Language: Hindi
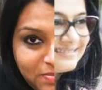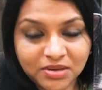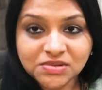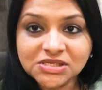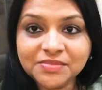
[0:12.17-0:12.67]
मैं
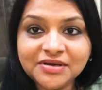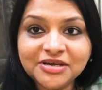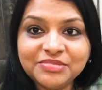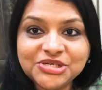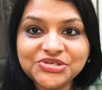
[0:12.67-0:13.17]
हूँ सिमरन
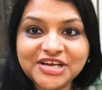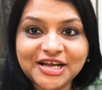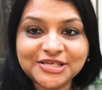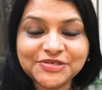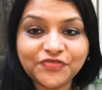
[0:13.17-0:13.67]
रमेश
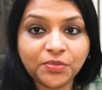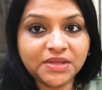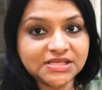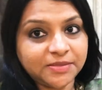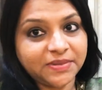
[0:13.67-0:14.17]
राज फ्रॉम
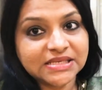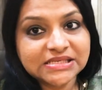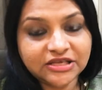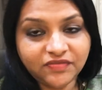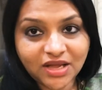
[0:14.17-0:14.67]
देसी प्लस
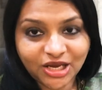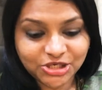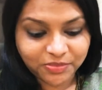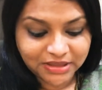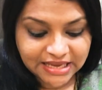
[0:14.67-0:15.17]
टीवी एंड
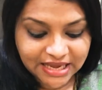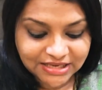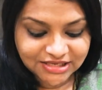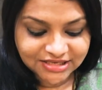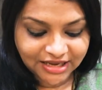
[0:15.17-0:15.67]
एजे मीडिया
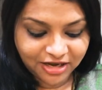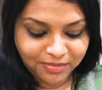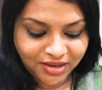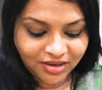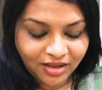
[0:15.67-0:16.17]

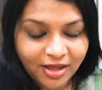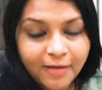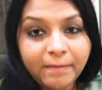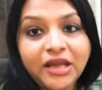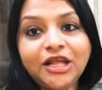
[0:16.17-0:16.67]
एंटरटेनमेंट
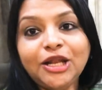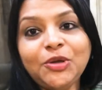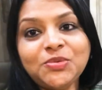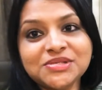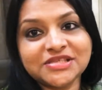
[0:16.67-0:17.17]
मैं निकली
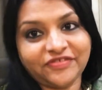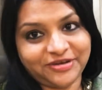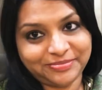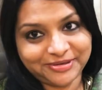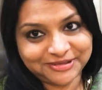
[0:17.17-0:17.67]
हूँ
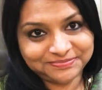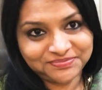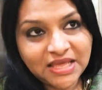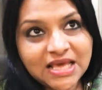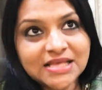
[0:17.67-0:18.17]
सफ़र पर
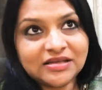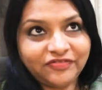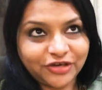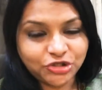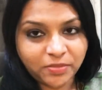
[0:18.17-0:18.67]

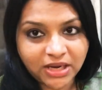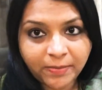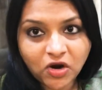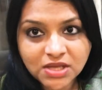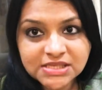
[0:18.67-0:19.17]
सफ़र जो मैंने
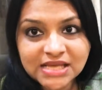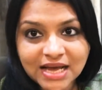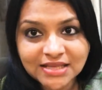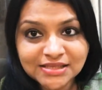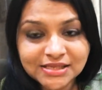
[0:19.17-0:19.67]
बहुत
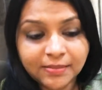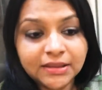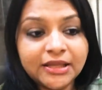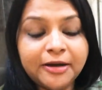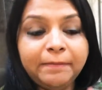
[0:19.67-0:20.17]
सात
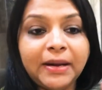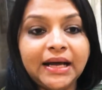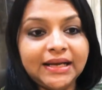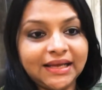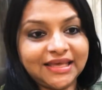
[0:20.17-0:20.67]
समंदर
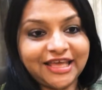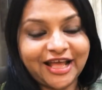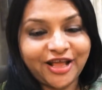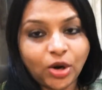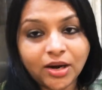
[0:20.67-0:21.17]
पार का
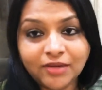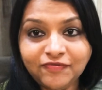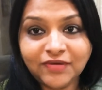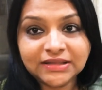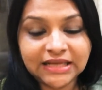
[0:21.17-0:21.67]
किया है और अब
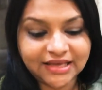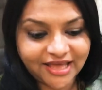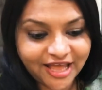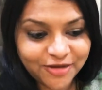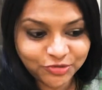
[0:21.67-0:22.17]
वक्त आ
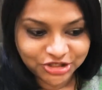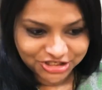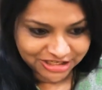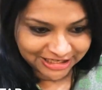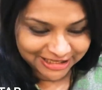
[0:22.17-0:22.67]
गया है मुझे
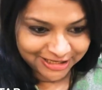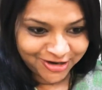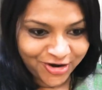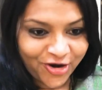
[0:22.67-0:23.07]
जाने का